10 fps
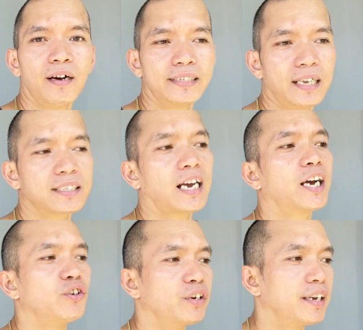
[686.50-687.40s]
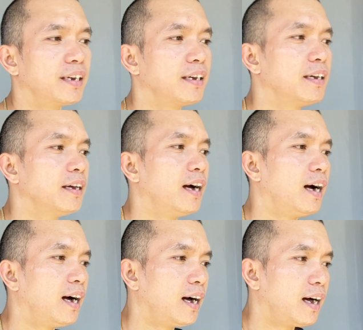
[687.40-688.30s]
nang sa ganun eh, uh,
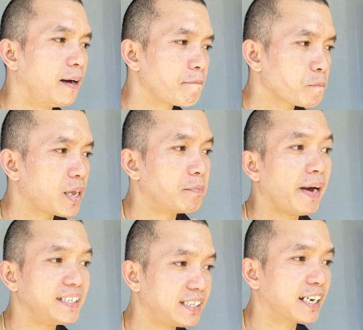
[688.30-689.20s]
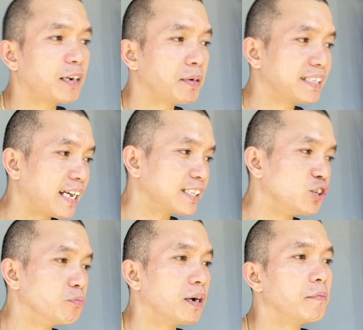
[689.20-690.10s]
ah, mai-share naman
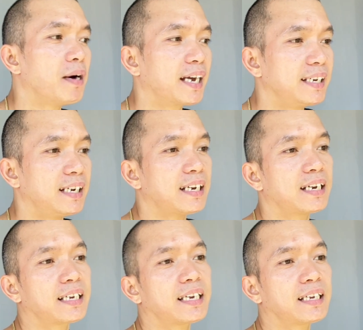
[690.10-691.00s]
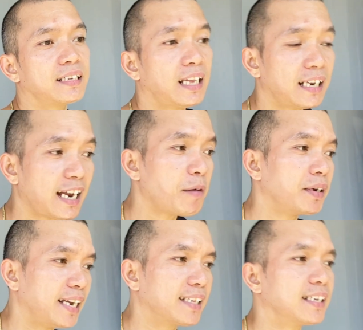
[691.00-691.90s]
natin yung mga bagay na
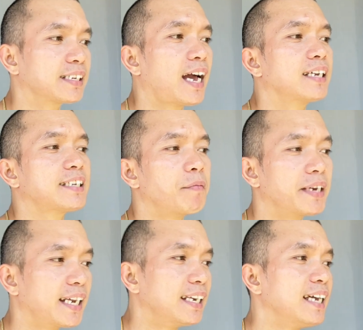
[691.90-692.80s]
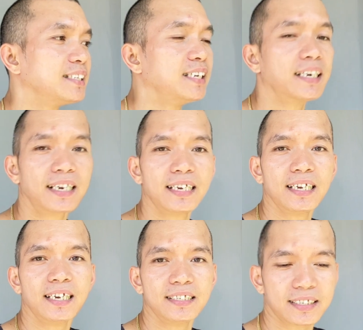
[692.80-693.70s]
nalalaman natin. Sabi nga nila, sharing
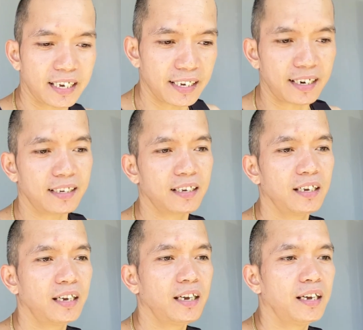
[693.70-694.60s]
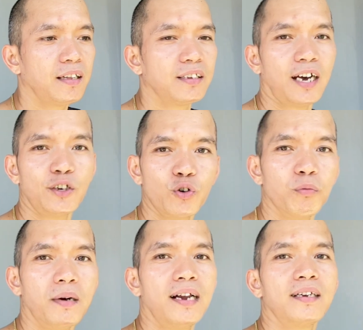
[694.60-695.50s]
is caring. Ano ho
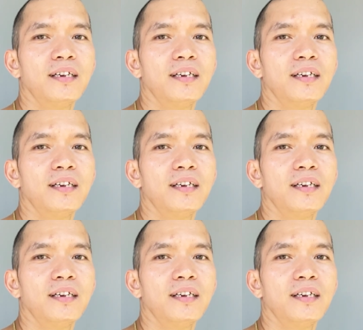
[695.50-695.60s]
ba?